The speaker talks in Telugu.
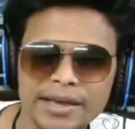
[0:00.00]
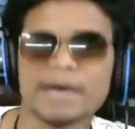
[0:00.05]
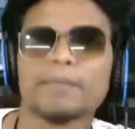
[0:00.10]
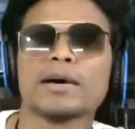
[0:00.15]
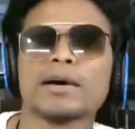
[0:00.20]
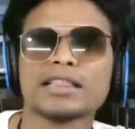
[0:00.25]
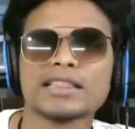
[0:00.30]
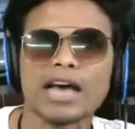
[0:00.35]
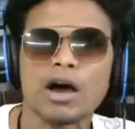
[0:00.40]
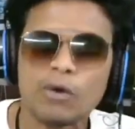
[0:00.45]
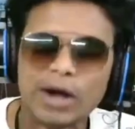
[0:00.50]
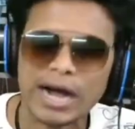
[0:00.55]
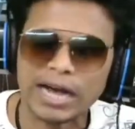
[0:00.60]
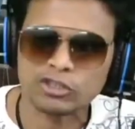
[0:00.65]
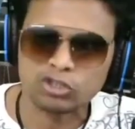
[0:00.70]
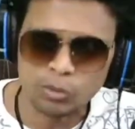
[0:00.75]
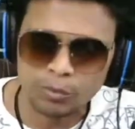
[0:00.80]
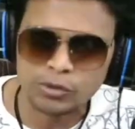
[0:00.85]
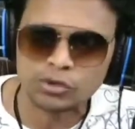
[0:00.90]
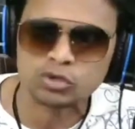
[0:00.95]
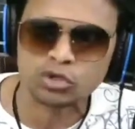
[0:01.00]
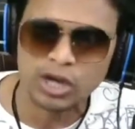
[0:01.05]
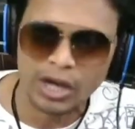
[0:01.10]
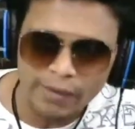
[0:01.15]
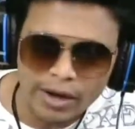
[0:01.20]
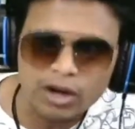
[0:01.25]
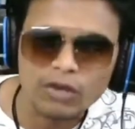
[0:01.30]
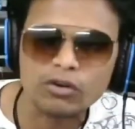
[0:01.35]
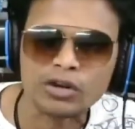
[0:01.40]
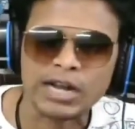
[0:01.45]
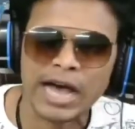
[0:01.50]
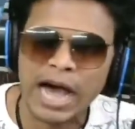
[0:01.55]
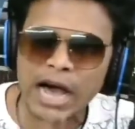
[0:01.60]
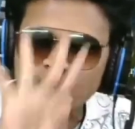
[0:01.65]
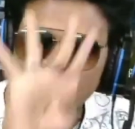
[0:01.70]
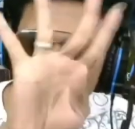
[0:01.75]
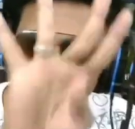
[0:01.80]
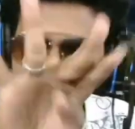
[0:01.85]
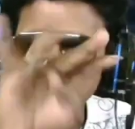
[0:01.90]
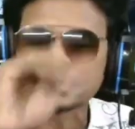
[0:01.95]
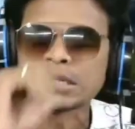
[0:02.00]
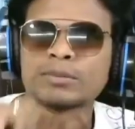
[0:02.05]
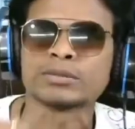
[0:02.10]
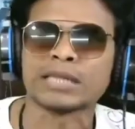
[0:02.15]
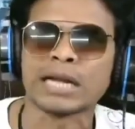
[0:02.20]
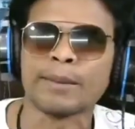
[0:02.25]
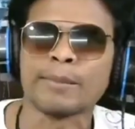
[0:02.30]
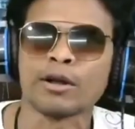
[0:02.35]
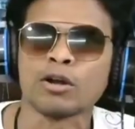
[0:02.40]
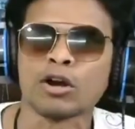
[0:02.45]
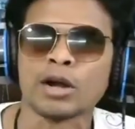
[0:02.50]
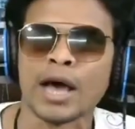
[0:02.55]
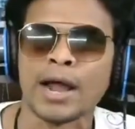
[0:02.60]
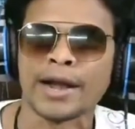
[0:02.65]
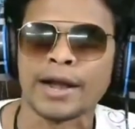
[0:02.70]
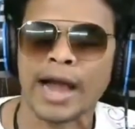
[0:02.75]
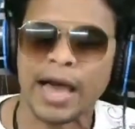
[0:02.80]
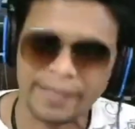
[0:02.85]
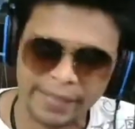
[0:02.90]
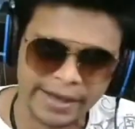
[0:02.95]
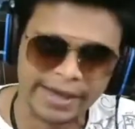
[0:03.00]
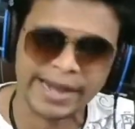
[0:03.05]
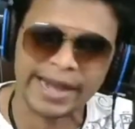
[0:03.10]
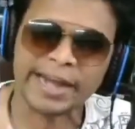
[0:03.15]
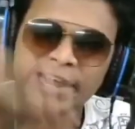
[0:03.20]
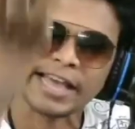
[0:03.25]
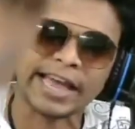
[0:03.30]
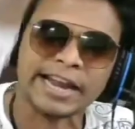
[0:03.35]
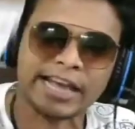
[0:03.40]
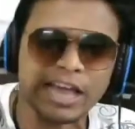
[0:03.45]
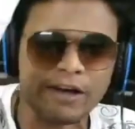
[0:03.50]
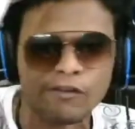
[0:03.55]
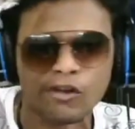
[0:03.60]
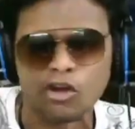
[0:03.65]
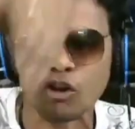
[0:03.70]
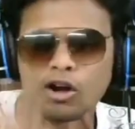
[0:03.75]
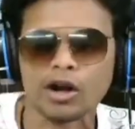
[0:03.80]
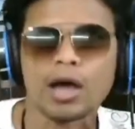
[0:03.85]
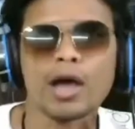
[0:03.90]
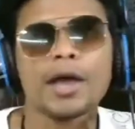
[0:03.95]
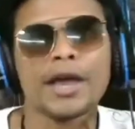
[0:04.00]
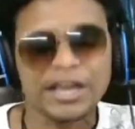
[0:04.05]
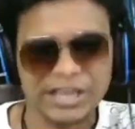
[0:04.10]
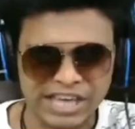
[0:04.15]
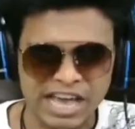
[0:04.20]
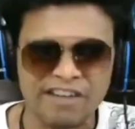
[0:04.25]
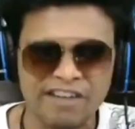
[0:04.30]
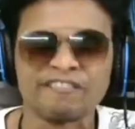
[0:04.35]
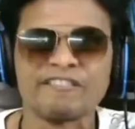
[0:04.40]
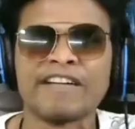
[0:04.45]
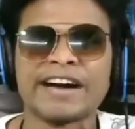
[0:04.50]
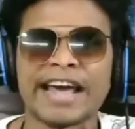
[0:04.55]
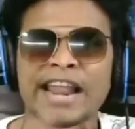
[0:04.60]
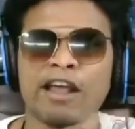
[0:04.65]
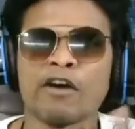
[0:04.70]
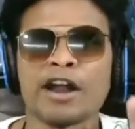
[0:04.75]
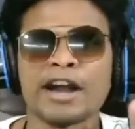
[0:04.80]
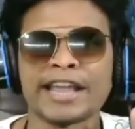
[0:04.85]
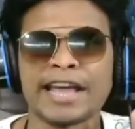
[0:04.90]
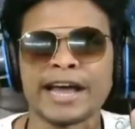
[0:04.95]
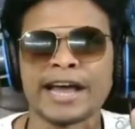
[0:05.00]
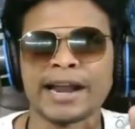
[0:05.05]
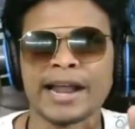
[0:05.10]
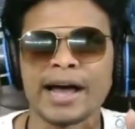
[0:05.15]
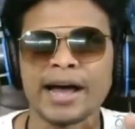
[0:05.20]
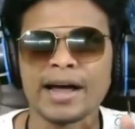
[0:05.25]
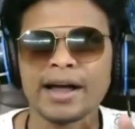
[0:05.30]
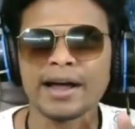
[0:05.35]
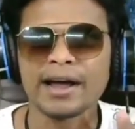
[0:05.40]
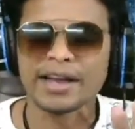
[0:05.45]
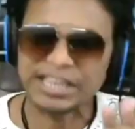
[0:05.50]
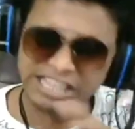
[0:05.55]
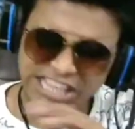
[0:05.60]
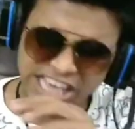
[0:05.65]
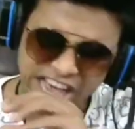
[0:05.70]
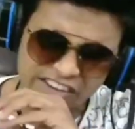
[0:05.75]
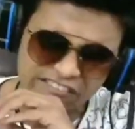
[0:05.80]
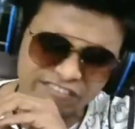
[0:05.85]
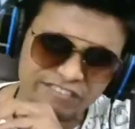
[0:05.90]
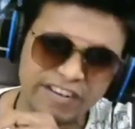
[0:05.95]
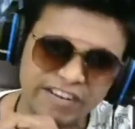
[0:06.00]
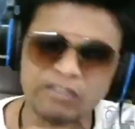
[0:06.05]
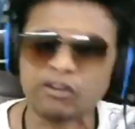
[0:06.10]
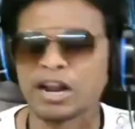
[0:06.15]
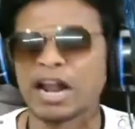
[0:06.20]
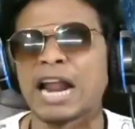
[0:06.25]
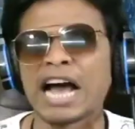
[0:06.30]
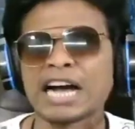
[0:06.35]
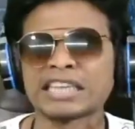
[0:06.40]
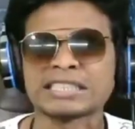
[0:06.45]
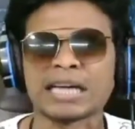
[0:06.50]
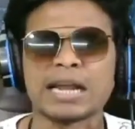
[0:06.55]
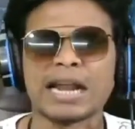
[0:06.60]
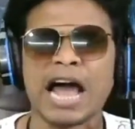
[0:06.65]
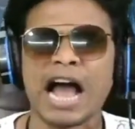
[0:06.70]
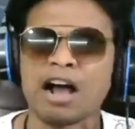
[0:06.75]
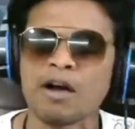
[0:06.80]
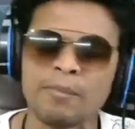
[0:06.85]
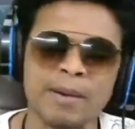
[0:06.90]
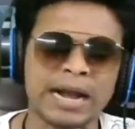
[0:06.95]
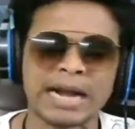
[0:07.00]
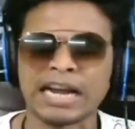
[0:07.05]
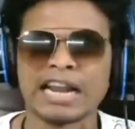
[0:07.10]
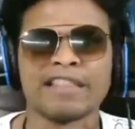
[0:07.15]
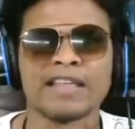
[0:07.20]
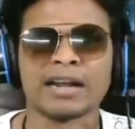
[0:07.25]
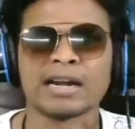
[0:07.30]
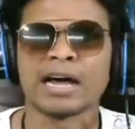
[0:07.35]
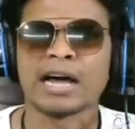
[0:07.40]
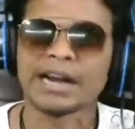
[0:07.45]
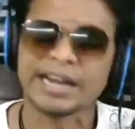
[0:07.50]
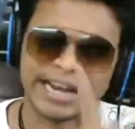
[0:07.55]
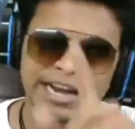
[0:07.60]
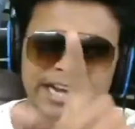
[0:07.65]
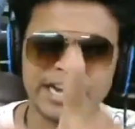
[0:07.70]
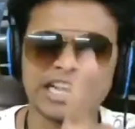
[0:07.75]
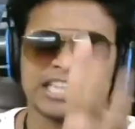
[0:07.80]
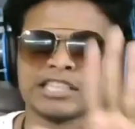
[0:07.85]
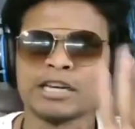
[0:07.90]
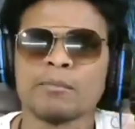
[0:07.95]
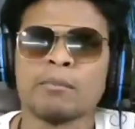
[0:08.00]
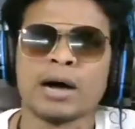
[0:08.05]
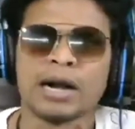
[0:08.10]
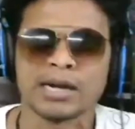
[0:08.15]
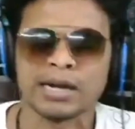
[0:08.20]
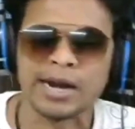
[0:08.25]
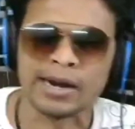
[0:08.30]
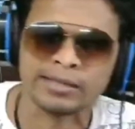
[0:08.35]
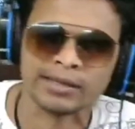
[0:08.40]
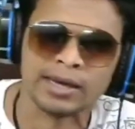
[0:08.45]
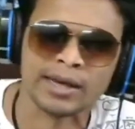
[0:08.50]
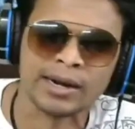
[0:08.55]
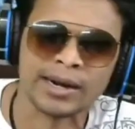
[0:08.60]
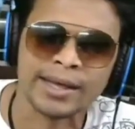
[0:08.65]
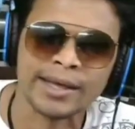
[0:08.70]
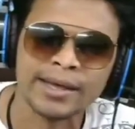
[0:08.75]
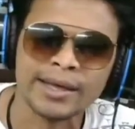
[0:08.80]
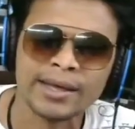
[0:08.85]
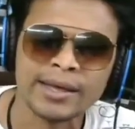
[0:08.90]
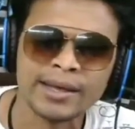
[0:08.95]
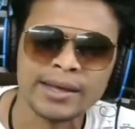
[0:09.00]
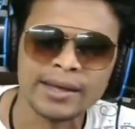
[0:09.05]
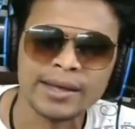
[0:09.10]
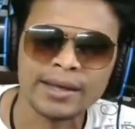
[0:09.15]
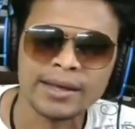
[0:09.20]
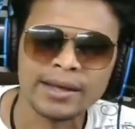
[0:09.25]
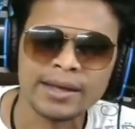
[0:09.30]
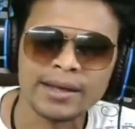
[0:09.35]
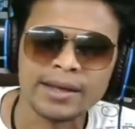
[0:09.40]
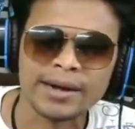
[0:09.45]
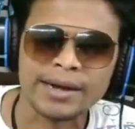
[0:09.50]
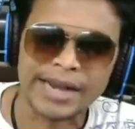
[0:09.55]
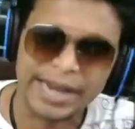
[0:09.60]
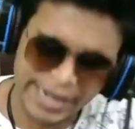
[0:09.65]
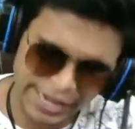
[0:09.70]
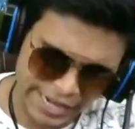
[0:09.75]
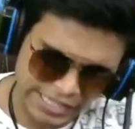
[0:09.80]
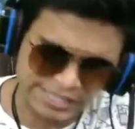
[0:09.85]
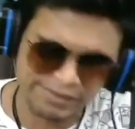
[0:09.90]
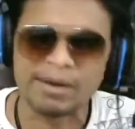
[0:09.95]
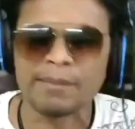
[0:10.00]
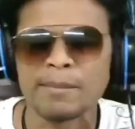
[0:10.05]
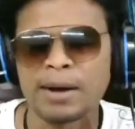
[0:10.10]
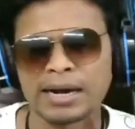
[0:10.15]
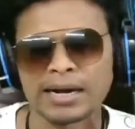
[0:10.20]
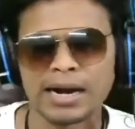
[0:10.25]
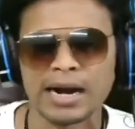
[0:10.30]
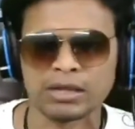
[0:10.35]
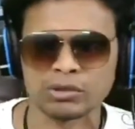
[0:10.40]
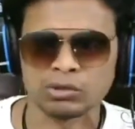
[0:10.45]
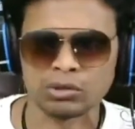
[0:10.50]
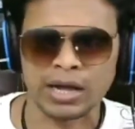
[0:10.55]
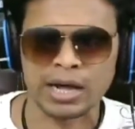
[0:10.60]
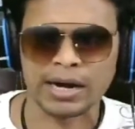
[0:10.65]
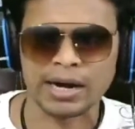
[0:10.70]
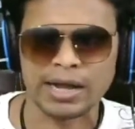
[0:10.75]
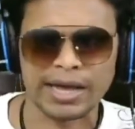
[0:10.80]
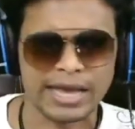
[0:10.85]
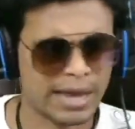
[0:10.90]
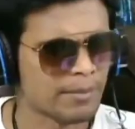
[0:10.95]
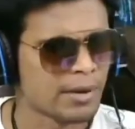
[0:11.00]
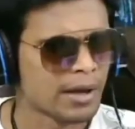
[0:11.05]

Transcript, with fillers: ఏమంత అవకాశం చూపిస్తున్నావా నువ్వు నాలుగు లక్షల సబ్స్క్రైబర్లు ఉన్నాను నా దగ్గర వెనక వెనక ఎవరెవరు ఎవడైనా ఉన్నాయి అన్న ఎవడున్నా నాకు నాకు పర్లేదన్న నేను నిజం మాట్లాడతా అన్న నేను నిజమే మాట్లాడుతున్నాను